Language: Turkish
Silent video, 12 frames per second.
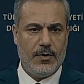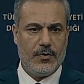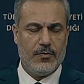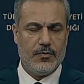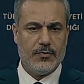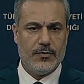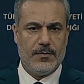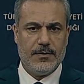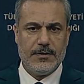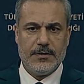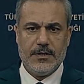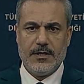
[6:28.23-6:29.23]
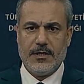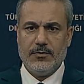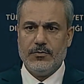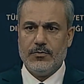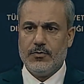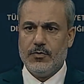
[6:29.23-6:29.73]
konusunda bir
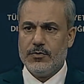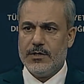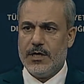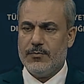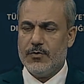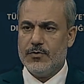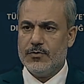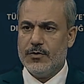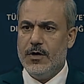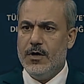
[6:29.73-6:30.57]
tereddüt göstermiyoruz.